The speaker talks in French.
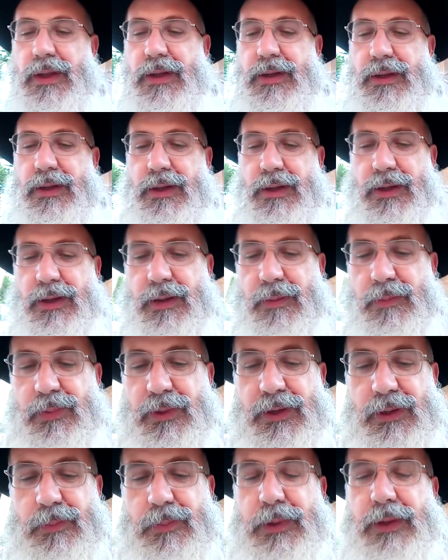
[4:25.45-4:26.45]
qui est
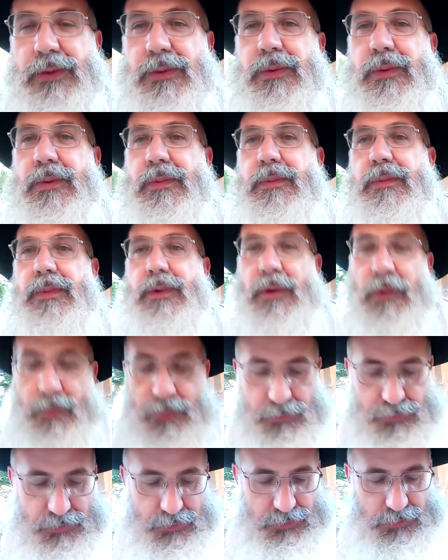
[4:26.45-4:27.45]
bénie par Dieu. Et on peut
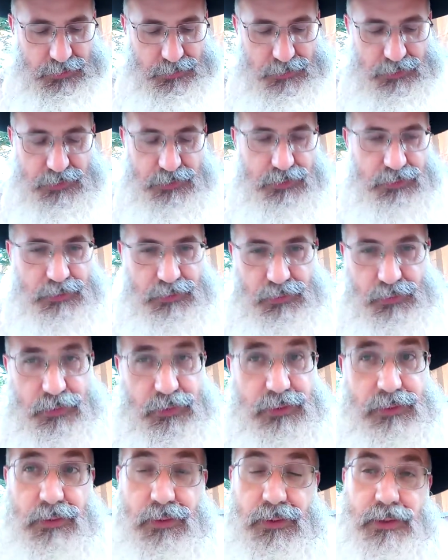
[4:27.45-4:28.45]
se dire, mais ce sont
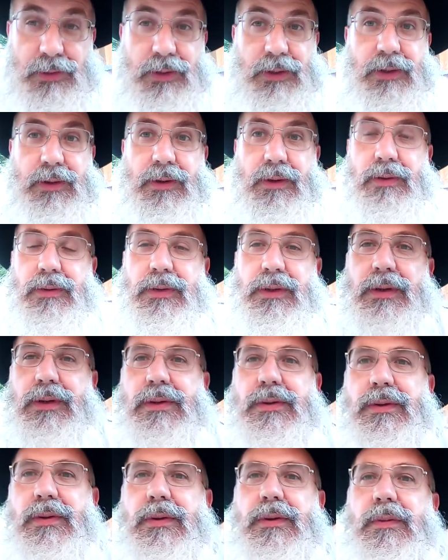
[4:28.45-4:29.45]
les anges qui rentrent et qui
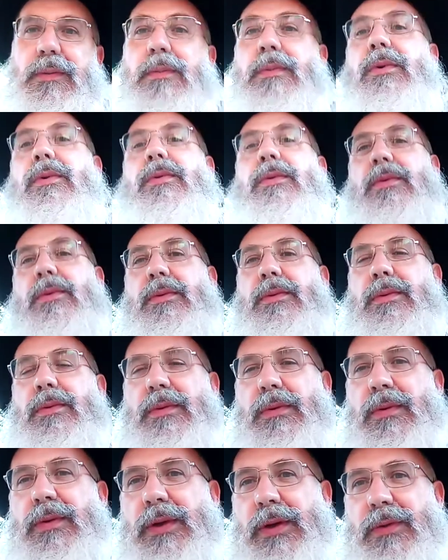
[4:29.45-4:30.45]
sortent. Bon,
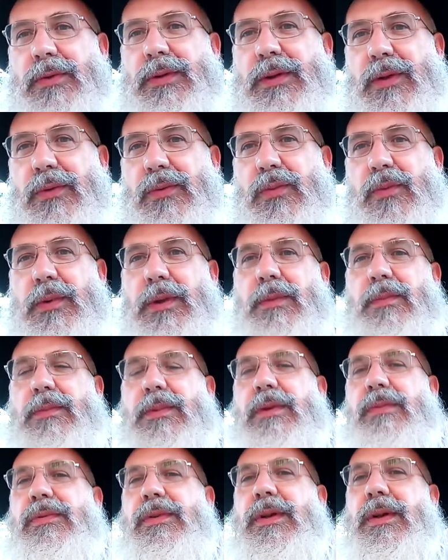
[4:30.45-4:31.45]
on est rentré nous-mêmes,
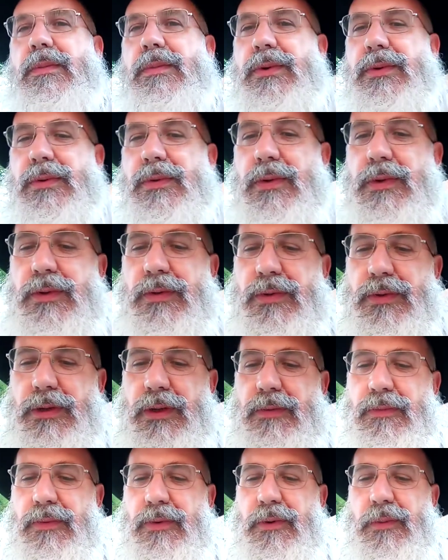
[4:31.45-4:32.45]
mais finalement, ce sont les anges qui
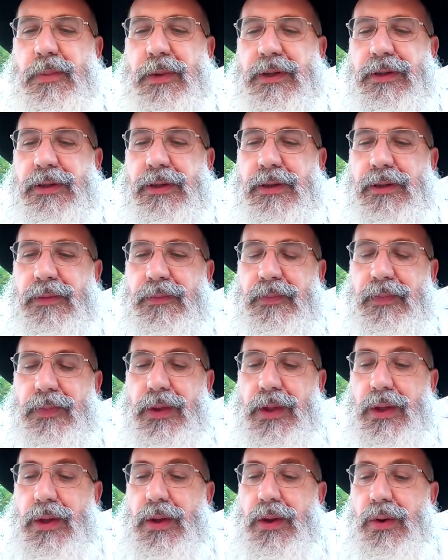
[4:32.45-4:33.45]
vont repartir.
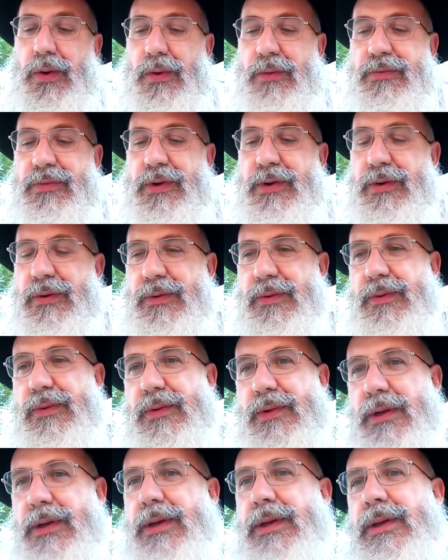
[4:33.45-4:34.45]
On voit qu'il
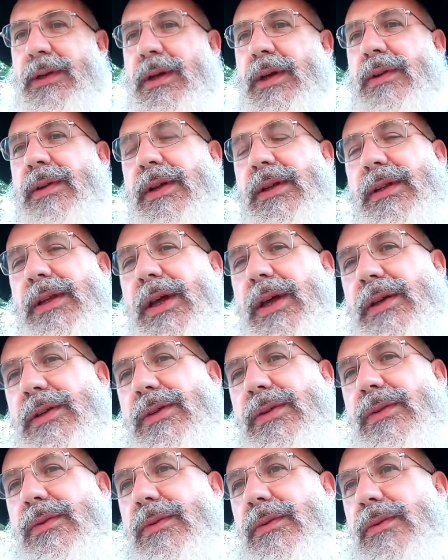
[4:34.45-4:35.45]
y a une
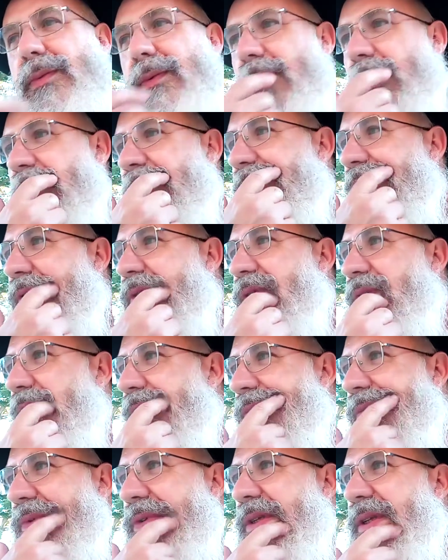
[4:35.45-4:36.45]
interaction des anges et
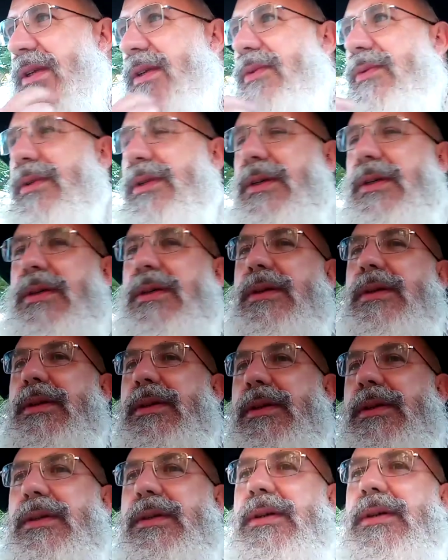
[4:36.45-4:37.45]
nous, c'est aussi
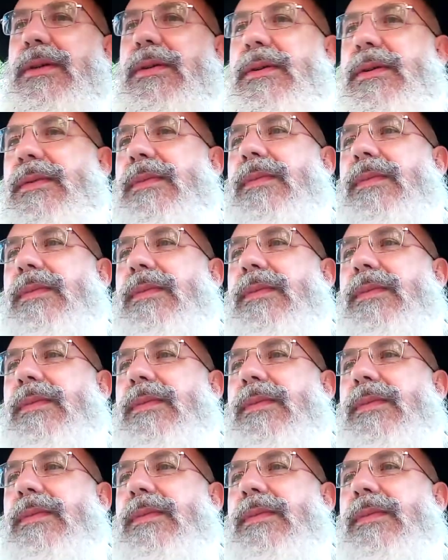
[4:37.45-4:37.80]
ici,